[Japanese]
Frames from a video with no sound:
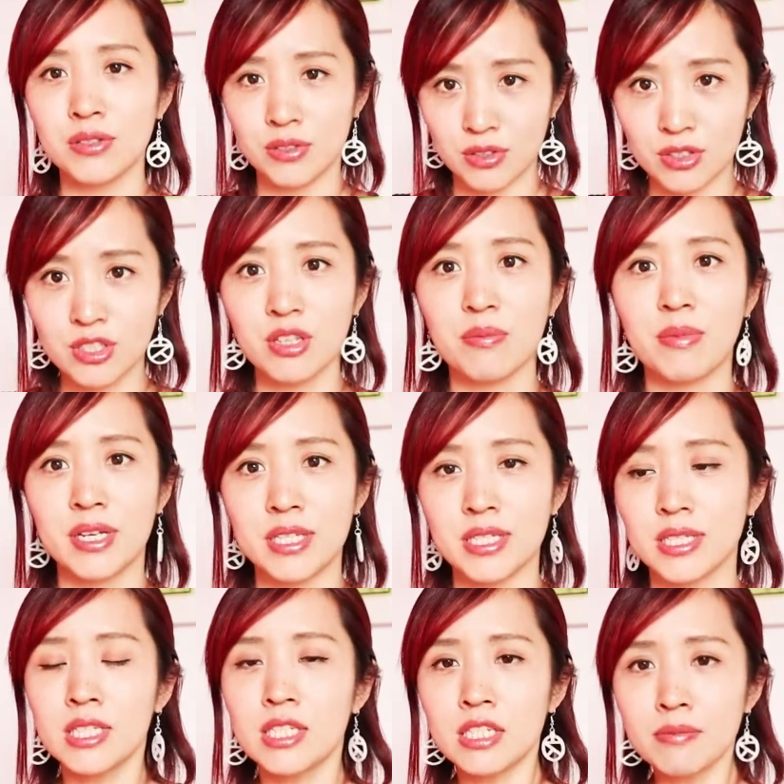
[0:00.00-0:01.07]
足してま
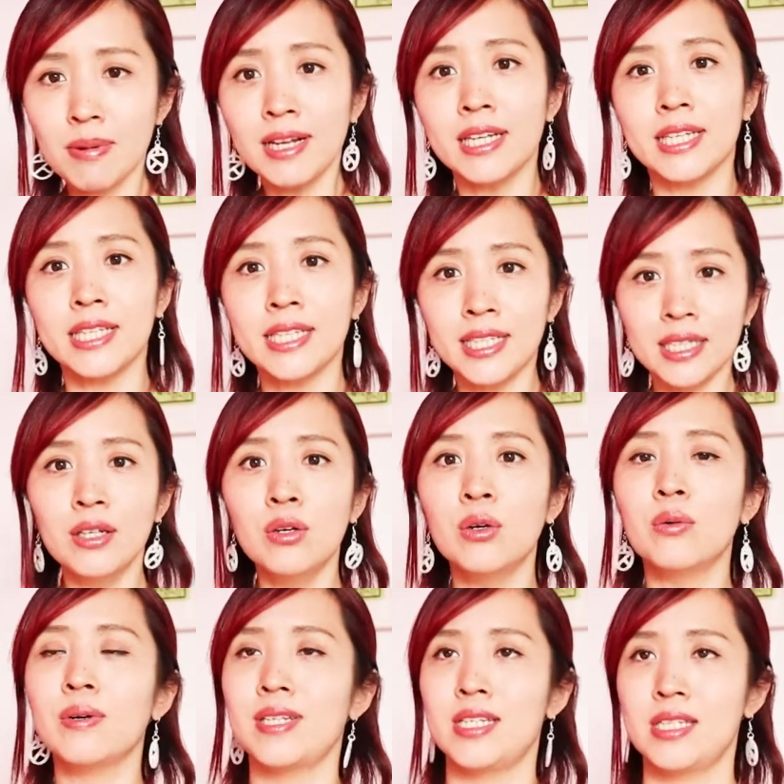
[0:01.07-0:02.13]
す。ズバリ費
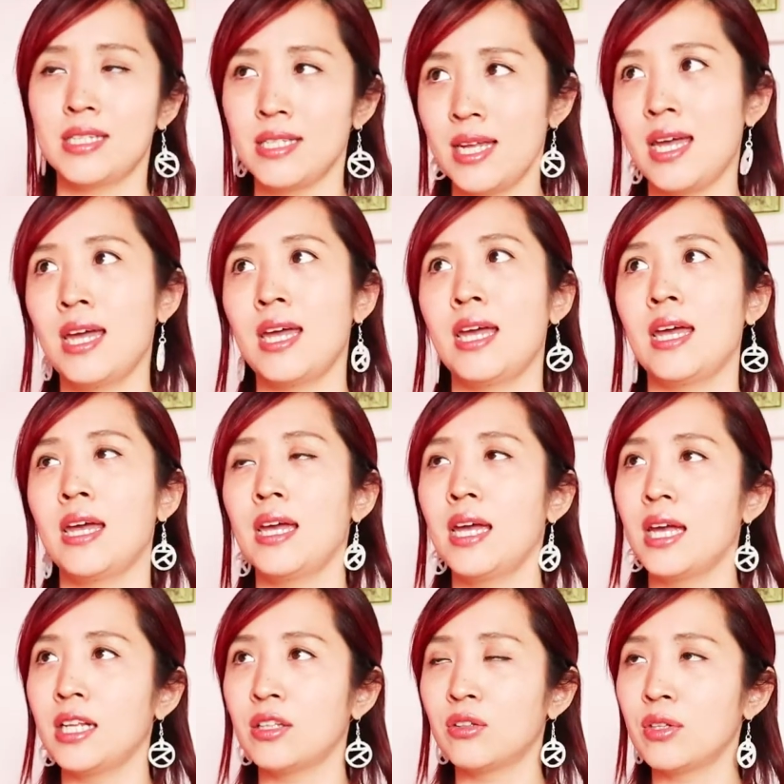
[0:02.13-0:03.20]
用はですね、
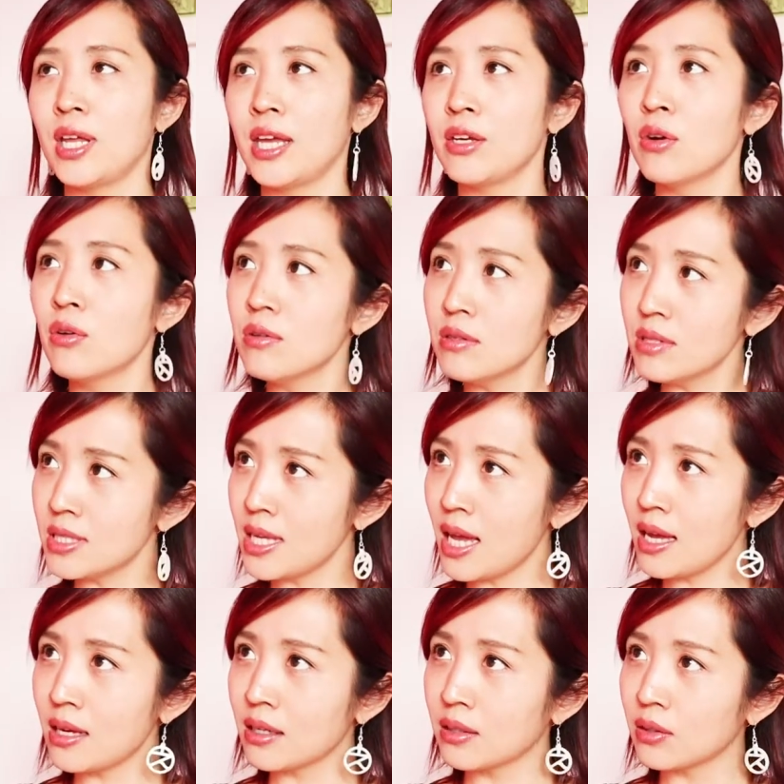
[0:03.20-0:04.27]

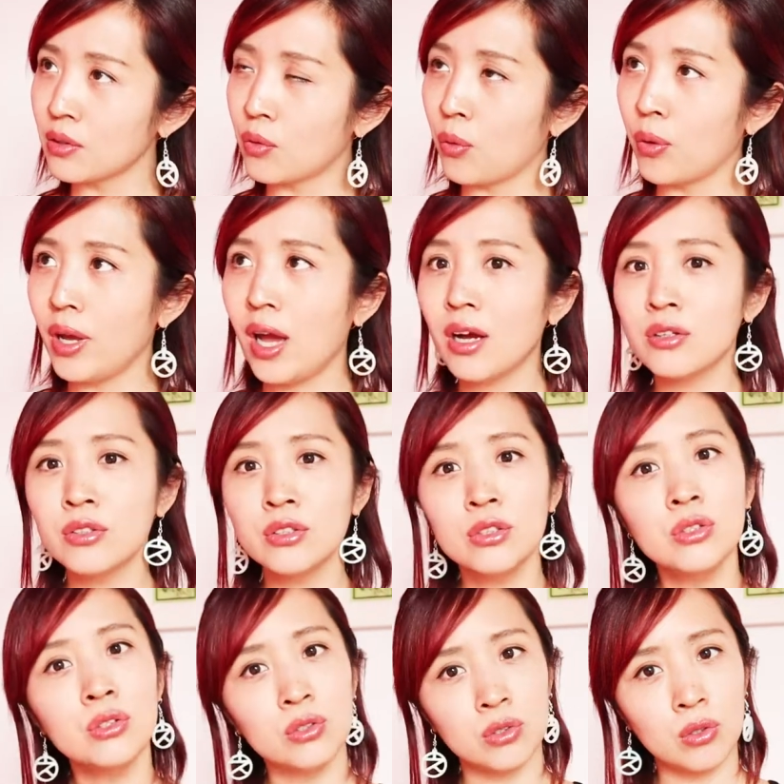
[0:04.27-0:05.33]
4500
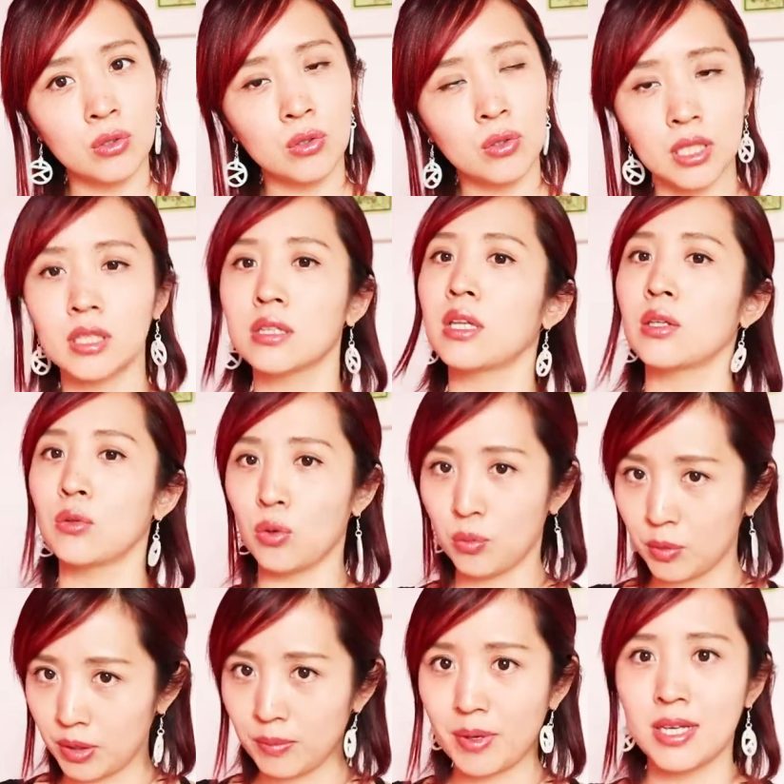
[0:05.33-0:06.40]
ユーロだったと
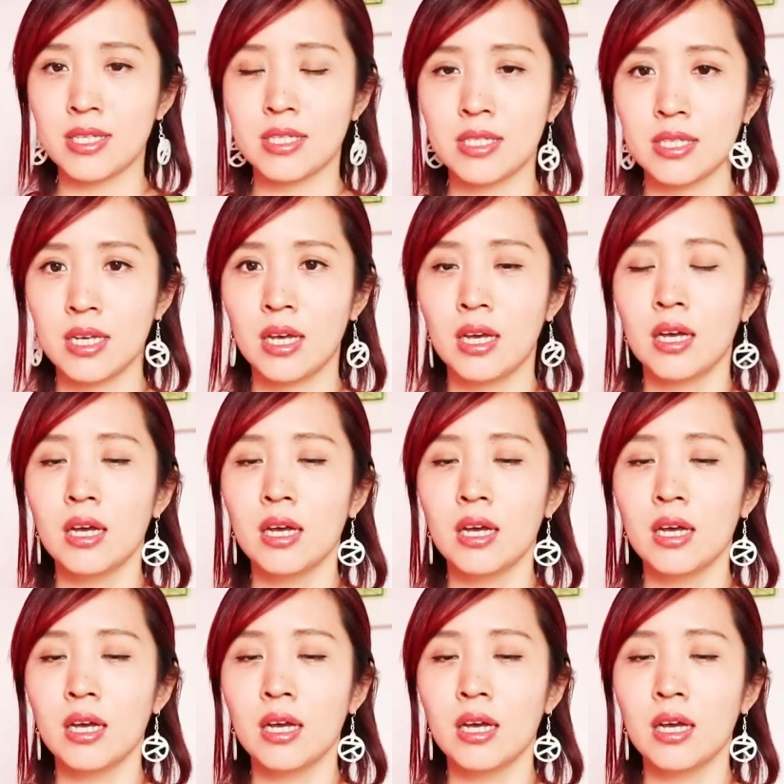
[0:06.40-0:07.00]
思います。